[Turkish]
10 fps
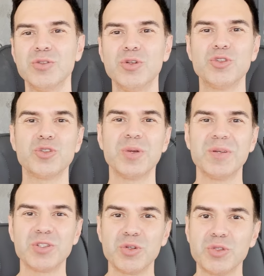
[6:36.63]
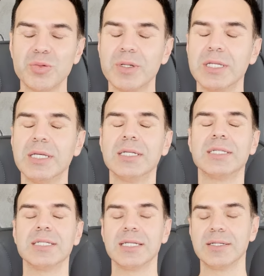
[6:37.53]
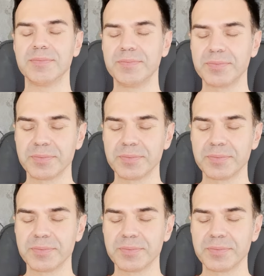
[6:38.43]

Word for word: Dönüşüme ve çözülme niyet edelim.